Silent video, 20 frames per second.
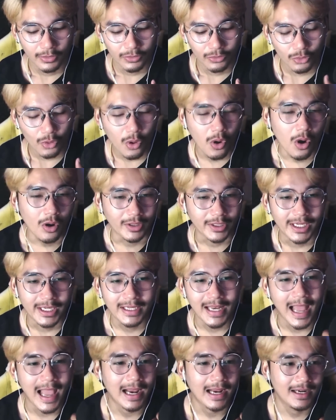ตัวของที
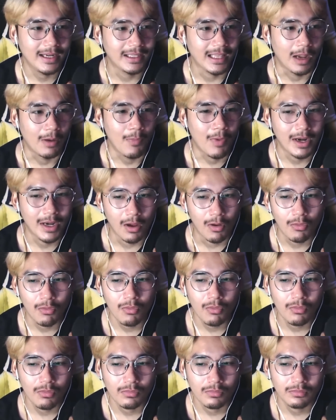น่าก็เลยถามว่าแล้ว
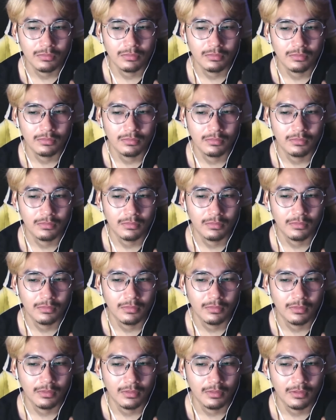
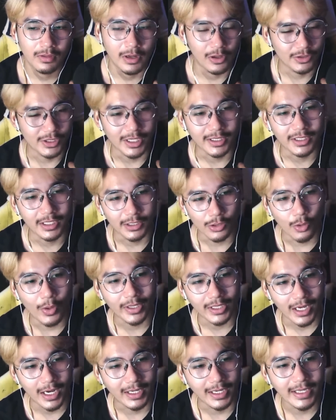แล้วฉันจะช่วย
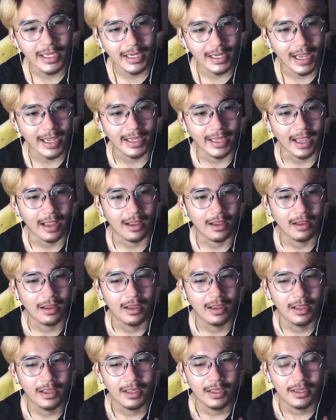เธอได้ยังไงอะ
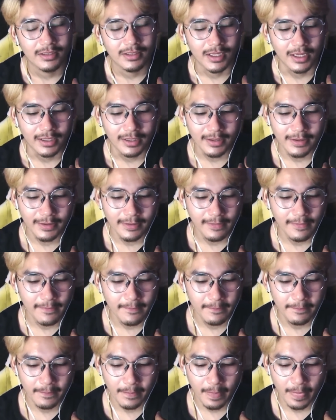ฉัน
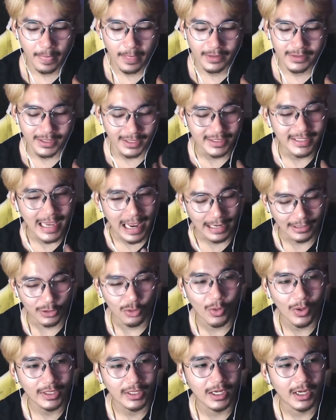ฉันอยาก
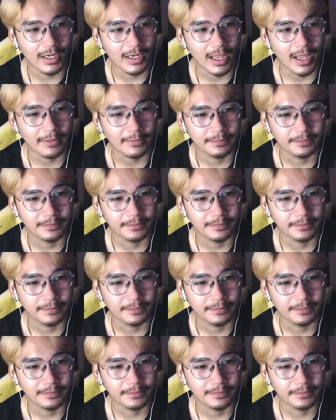ช่วยเธอนะ